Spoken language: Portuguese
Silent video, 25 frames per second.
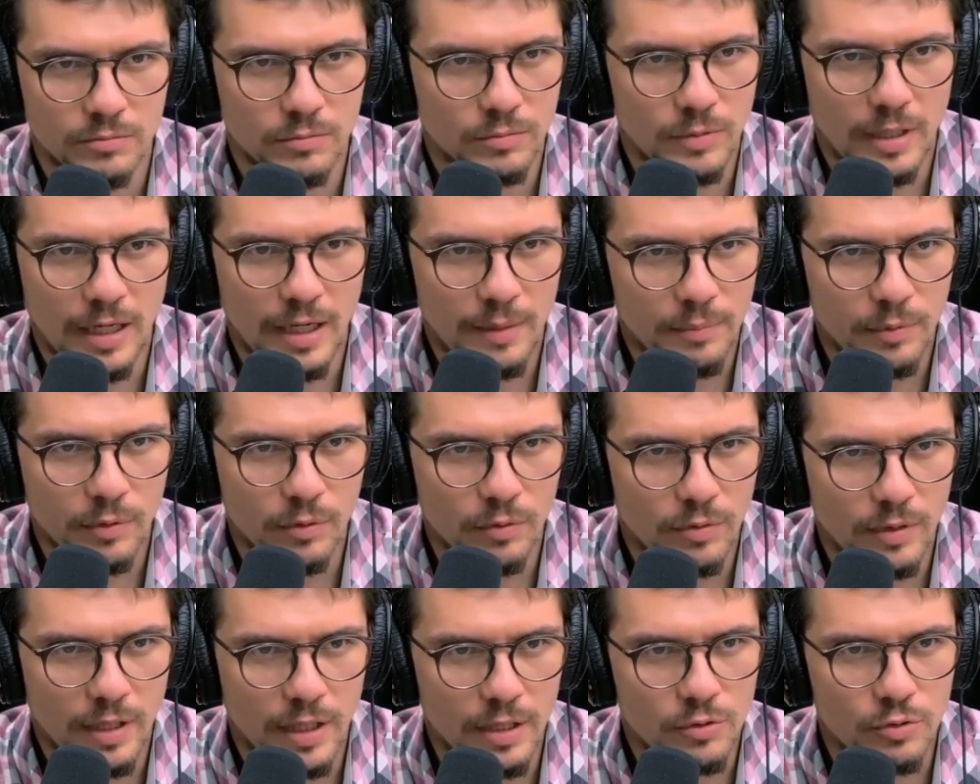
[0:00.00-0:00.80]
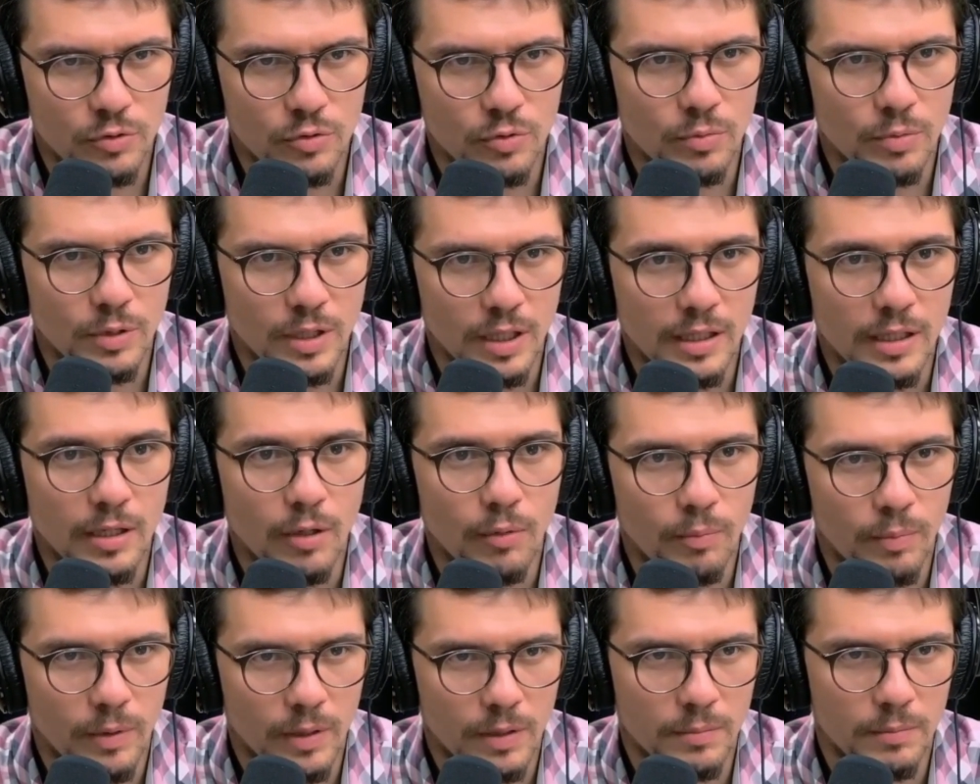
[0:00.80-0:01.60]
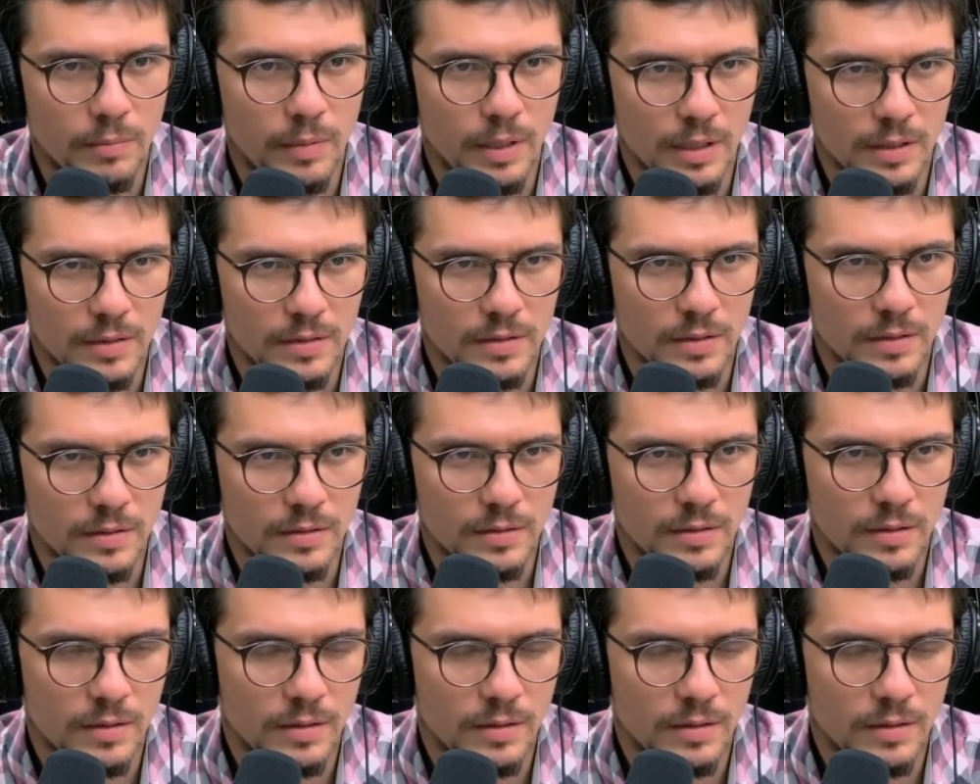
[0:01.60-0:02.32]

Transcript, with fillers: um rápido resumo: o que, que é o é, plant-based? É,